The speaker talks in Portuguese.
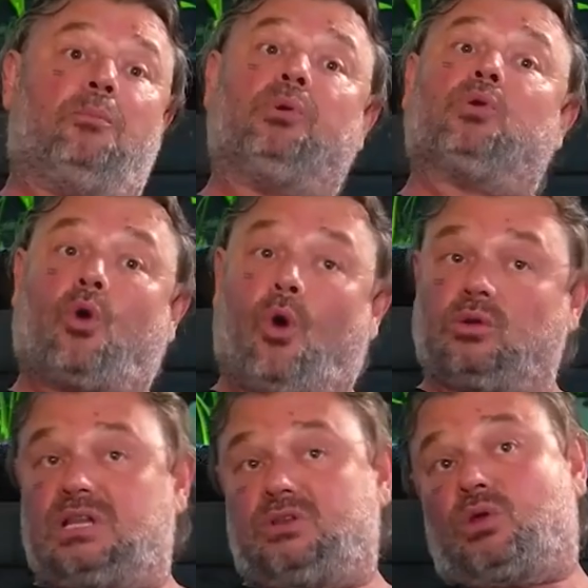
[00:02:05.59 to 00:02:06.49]
por
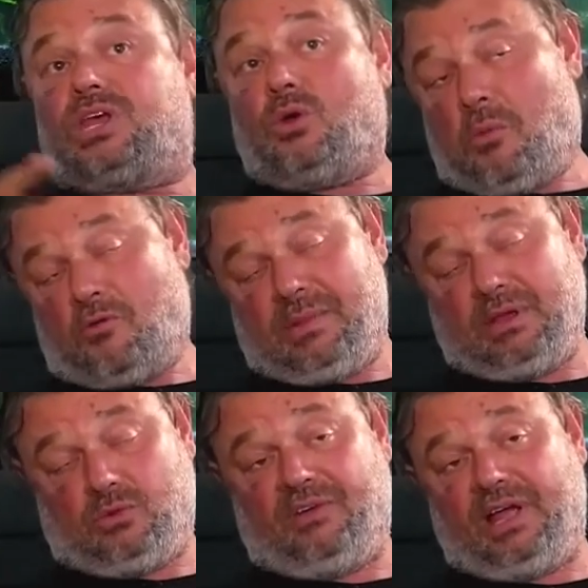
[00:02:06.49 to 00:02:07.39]
conta do que o
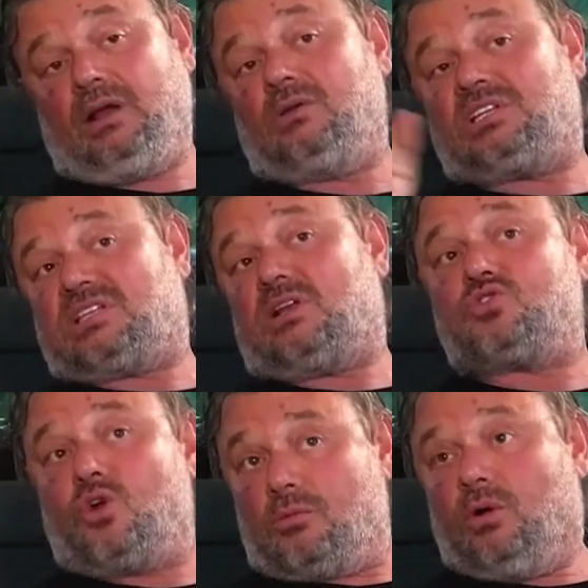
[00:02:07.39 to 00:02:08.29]
movimento vegano se
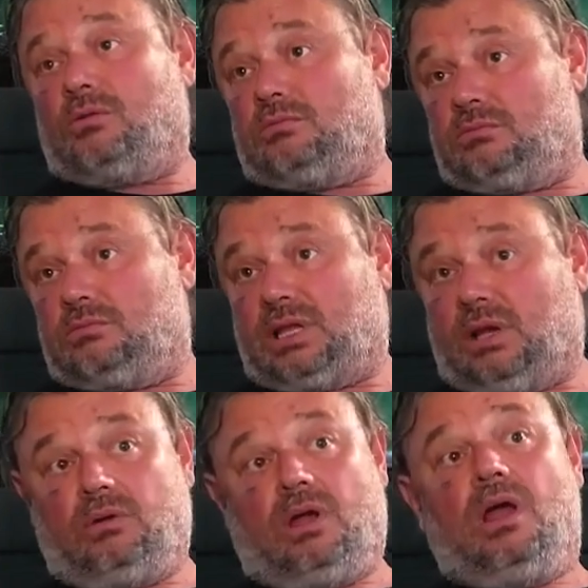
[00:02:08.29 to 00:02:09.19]
transformou.
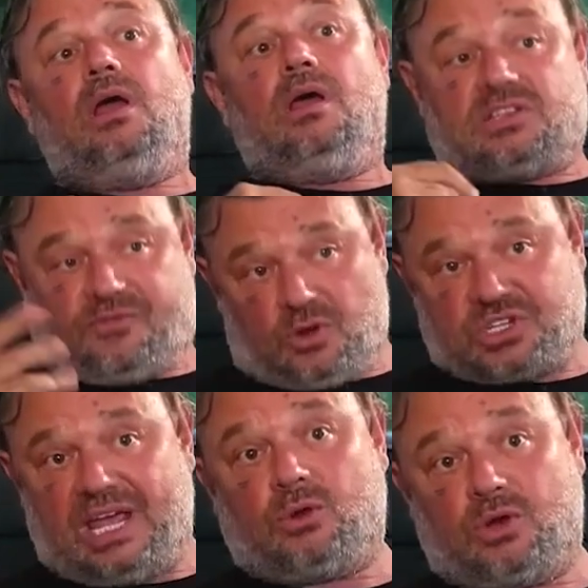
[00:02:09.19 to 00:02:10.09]
Então, se
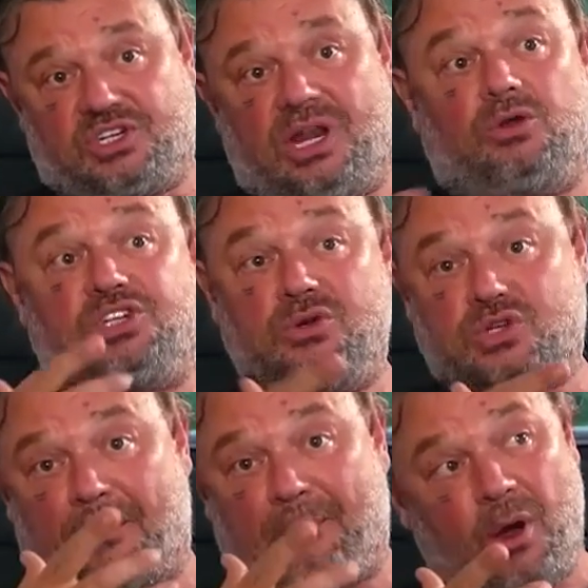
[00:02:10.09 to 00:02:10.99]
fosse ainda original, eu tiro o
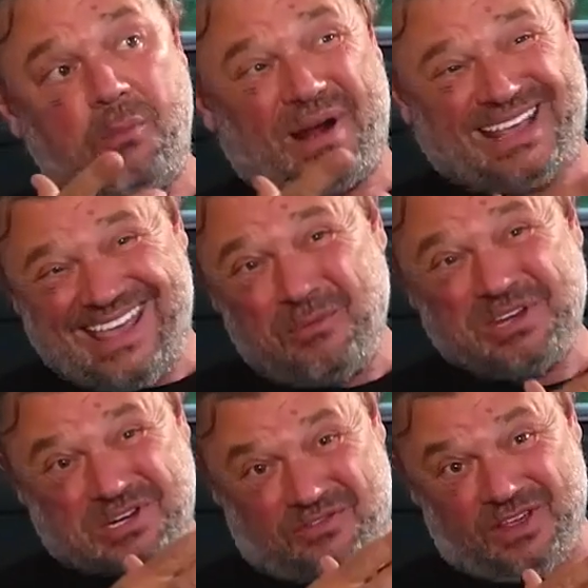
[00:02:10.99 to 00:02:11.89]
chapéu para quem
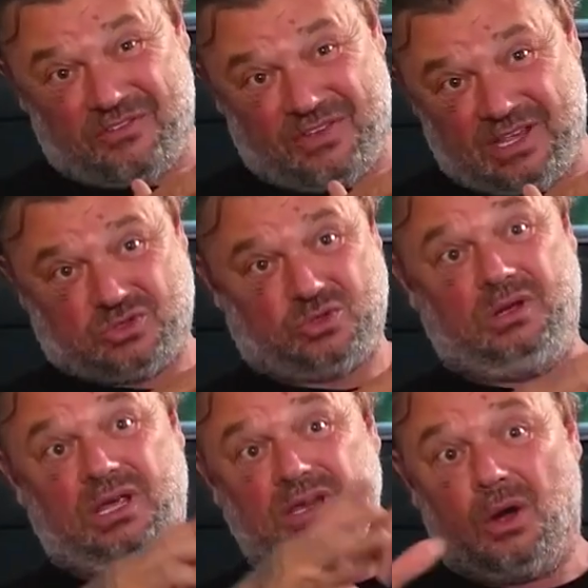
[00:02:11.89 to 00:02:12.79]
realmente vive
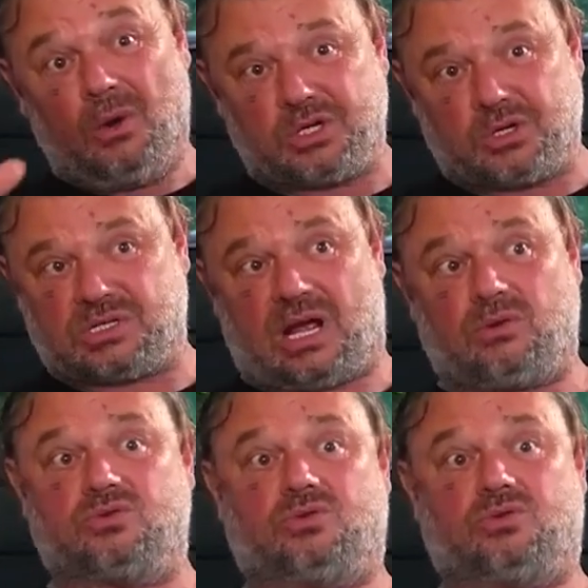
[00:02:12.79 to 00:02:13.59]
e não enche o saco dos